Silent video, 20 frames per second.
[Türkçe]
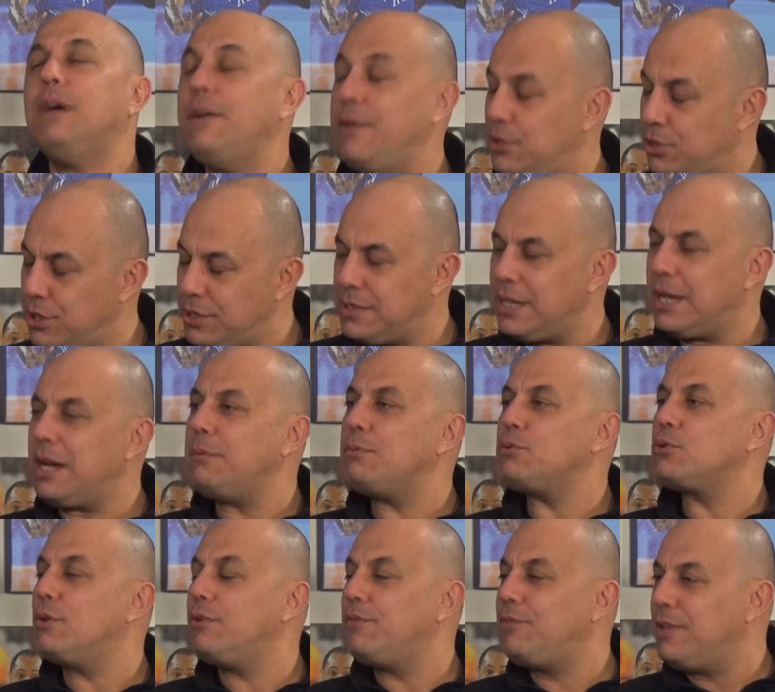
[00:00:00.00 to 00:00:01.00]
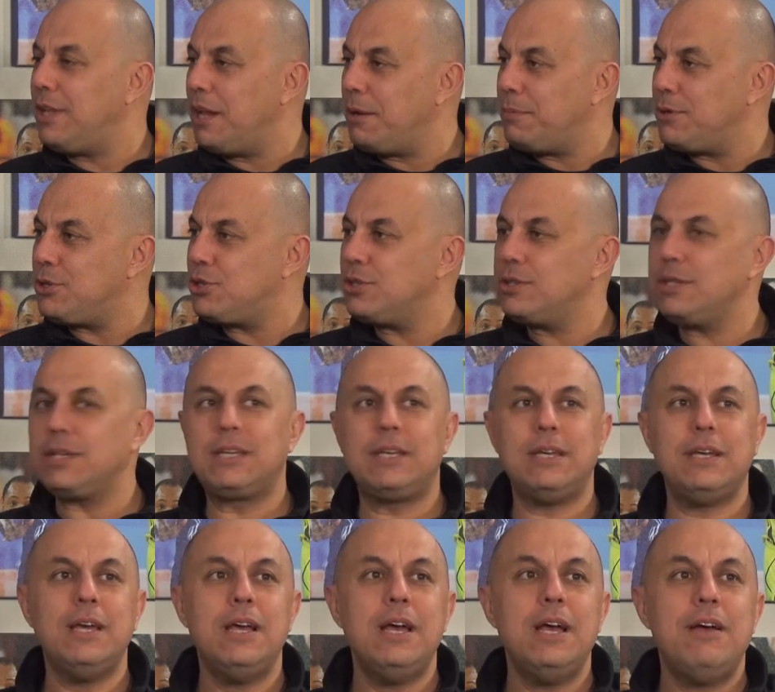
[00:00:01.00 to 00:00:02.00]
Evet CSK Moskova final
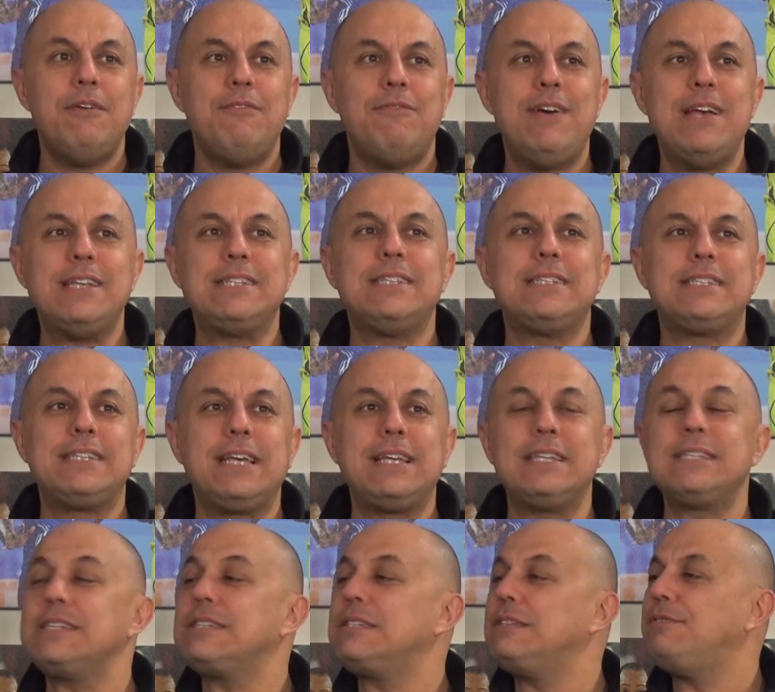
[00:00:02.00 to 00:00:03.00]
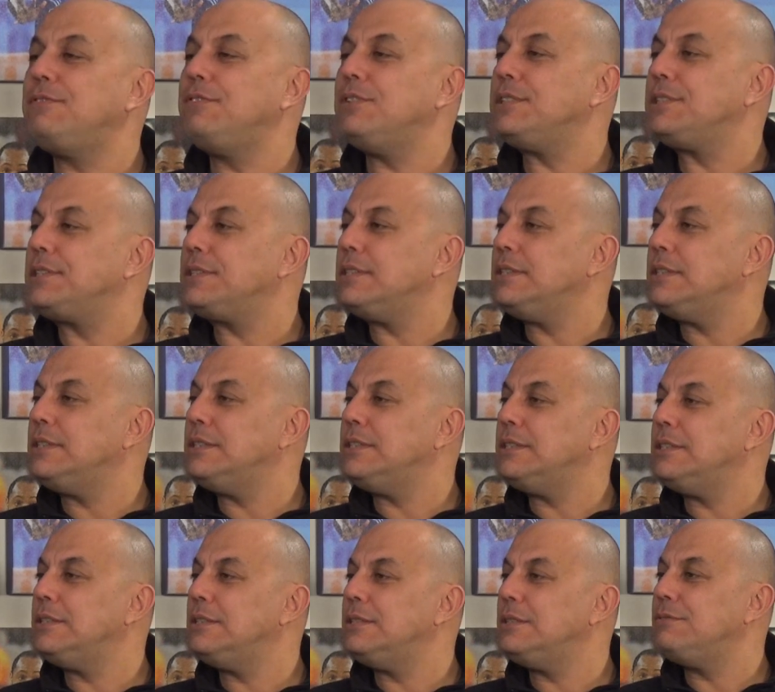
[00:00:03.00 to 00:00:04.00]
maçındaki Wesley 8'de 0
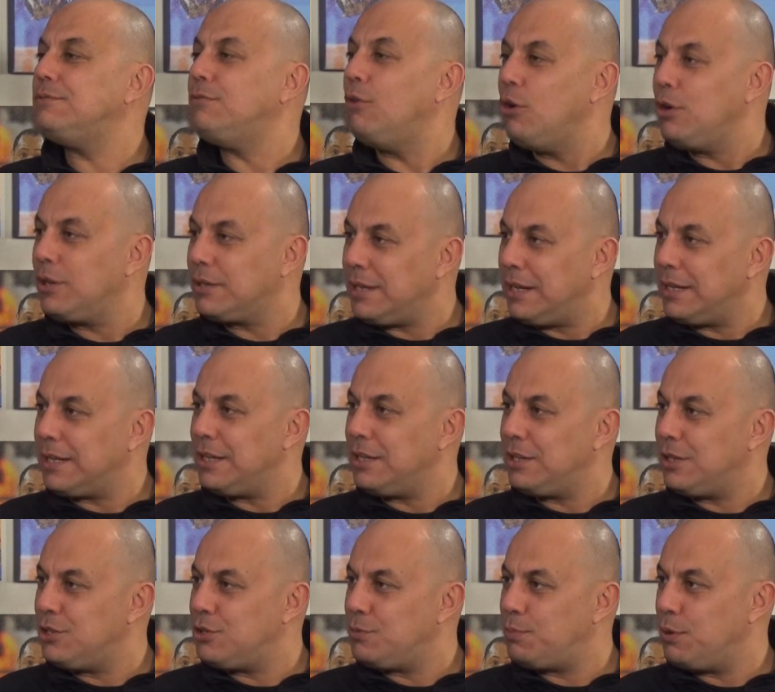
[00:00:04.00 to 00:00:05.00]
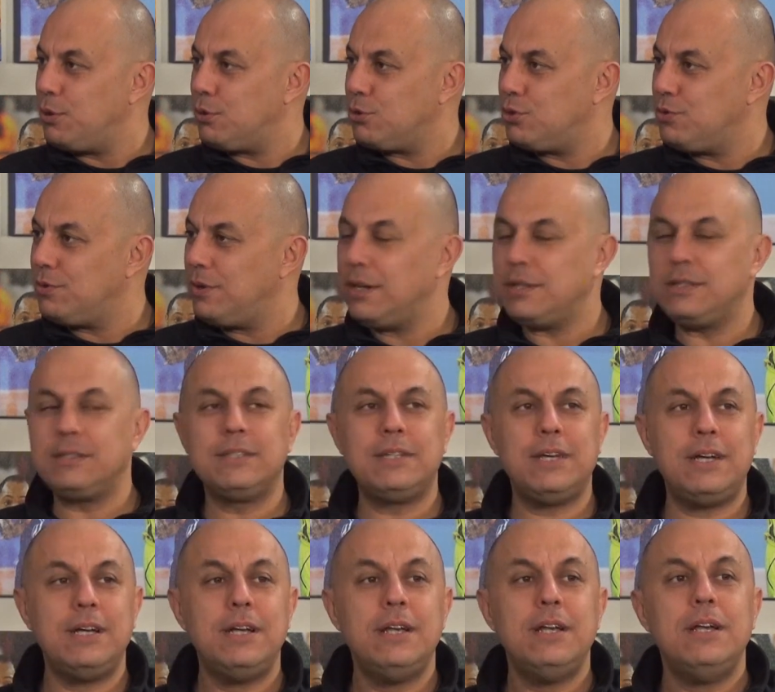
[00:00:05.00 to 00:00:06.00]
e, foul atarken ikinci periyot
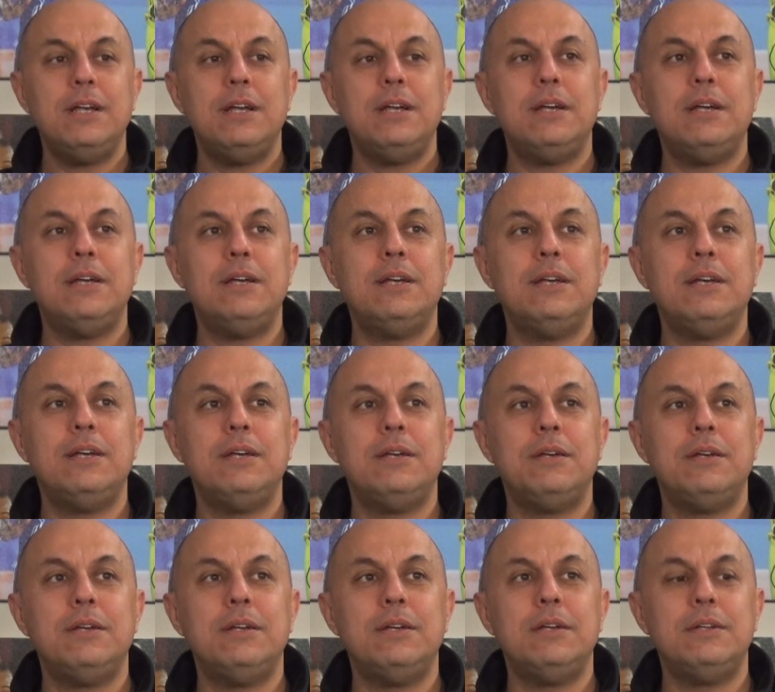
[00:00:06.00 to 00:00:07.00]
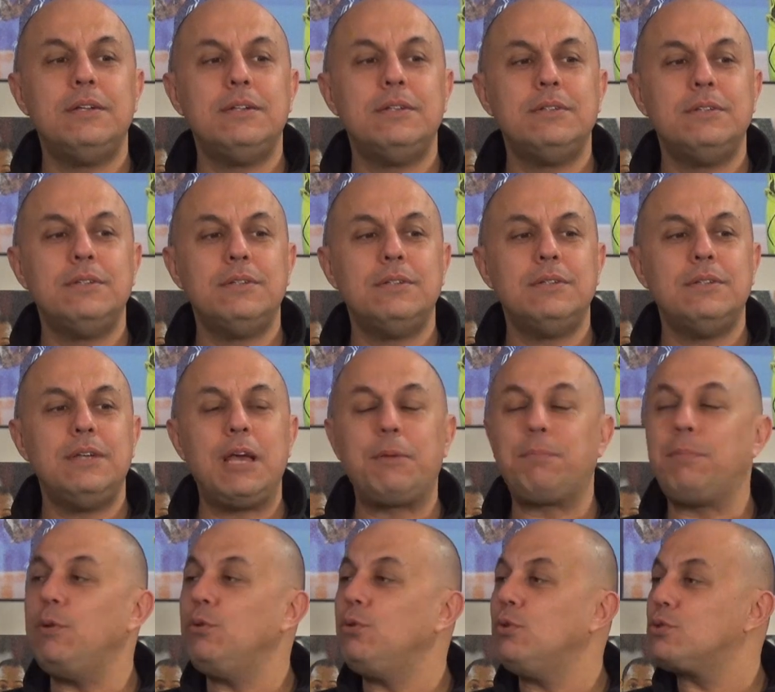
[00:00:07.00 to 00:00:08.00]
civarında
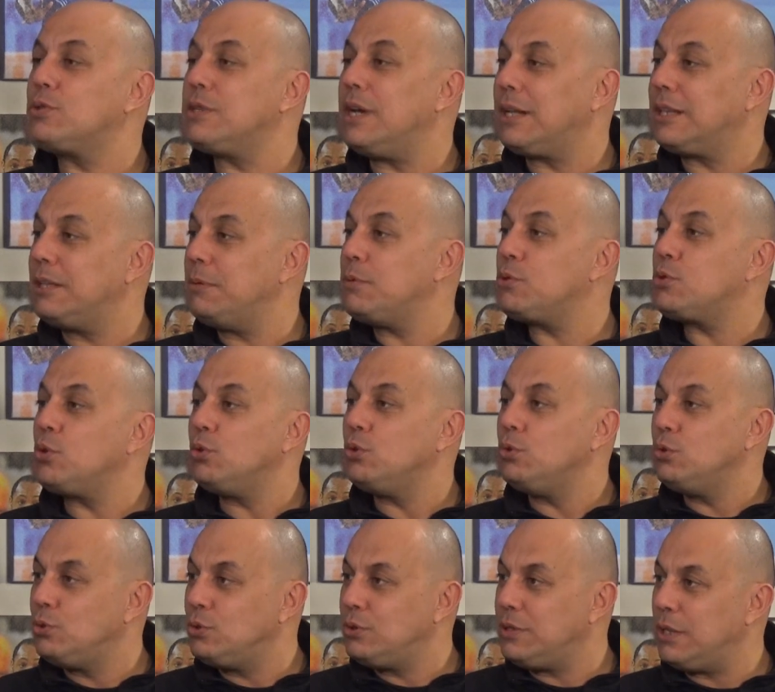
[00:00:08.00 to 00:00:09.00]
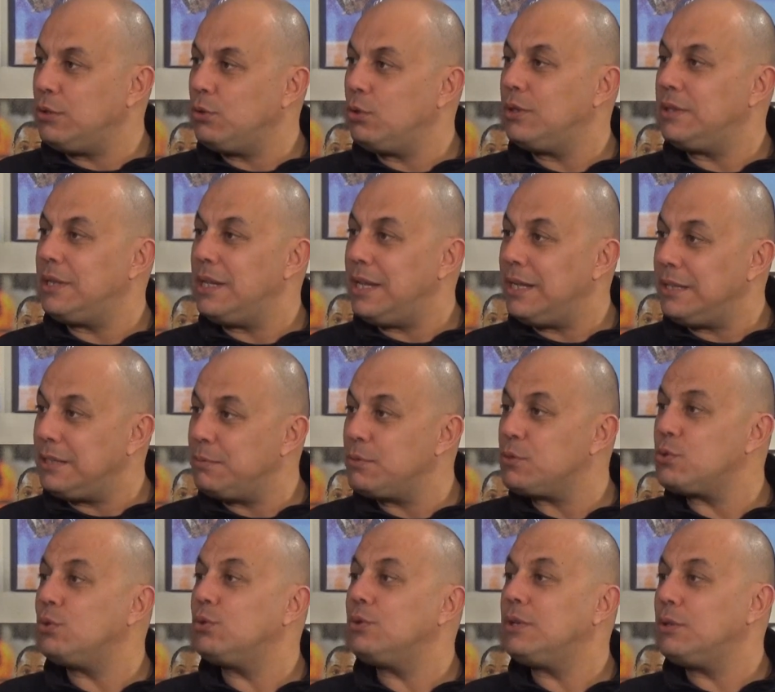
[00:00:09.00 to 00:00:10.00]
e, o saklama zorunluluğundan dolayı, dinlendirme
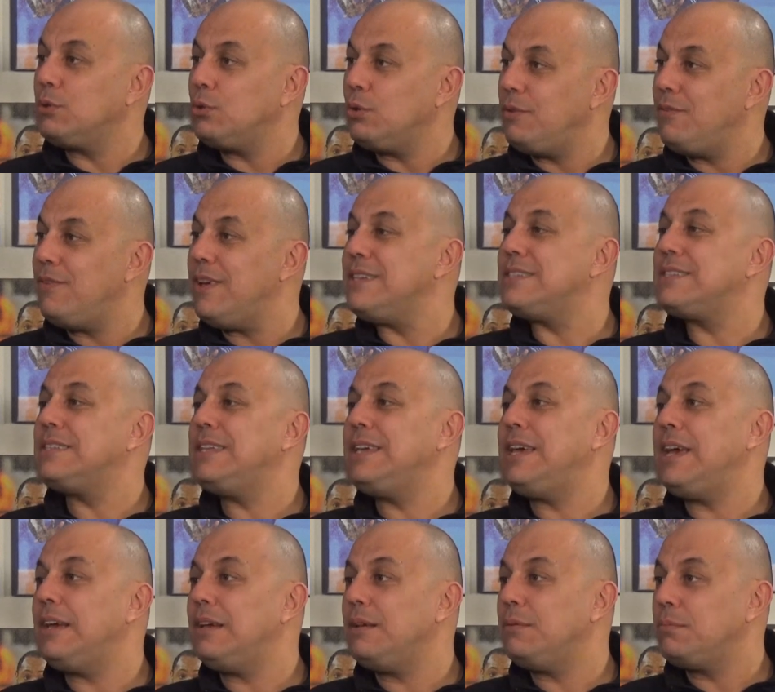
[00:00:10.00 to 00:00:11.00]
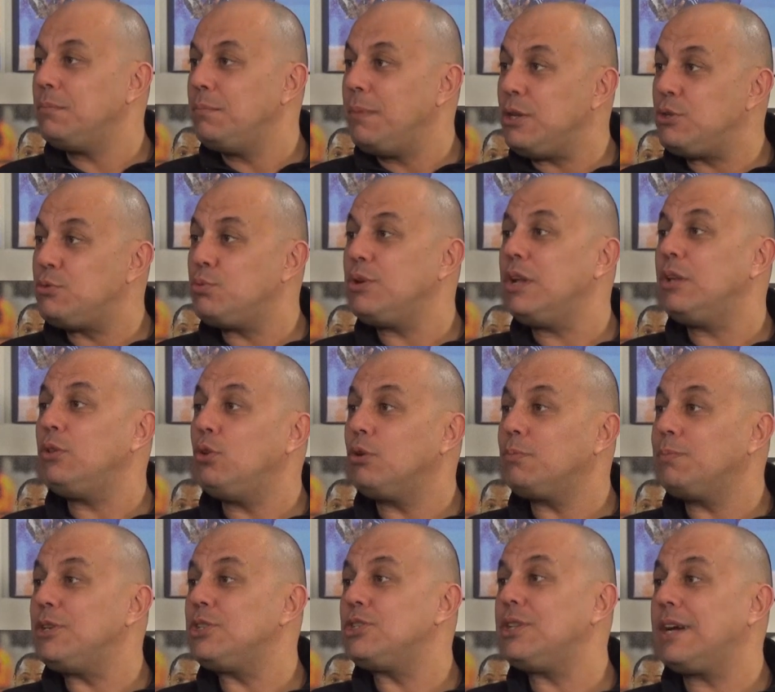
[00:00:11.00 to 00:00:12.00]
zorunluluğundan dolayı Wesley'e mecburen
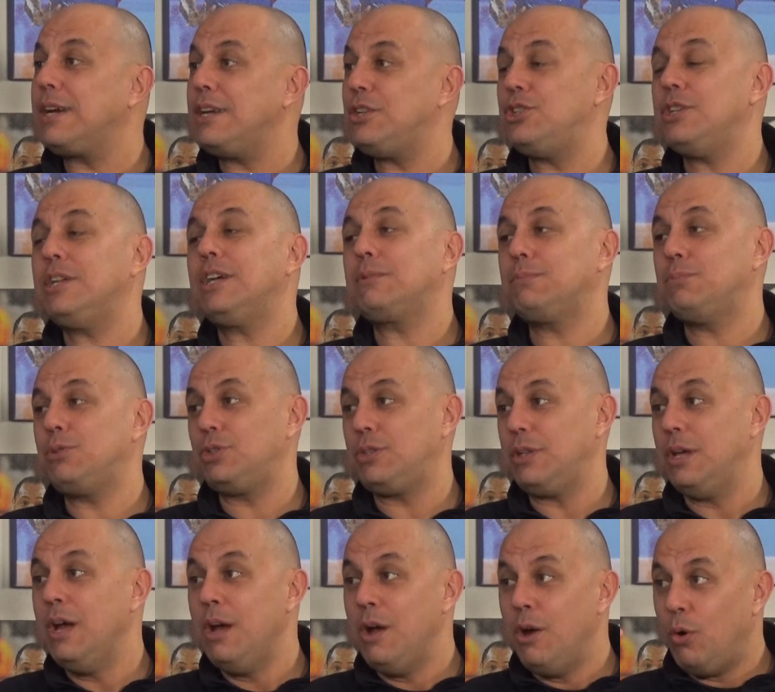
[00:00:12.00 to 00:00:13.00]
4-5 dakika içeri atmıştı.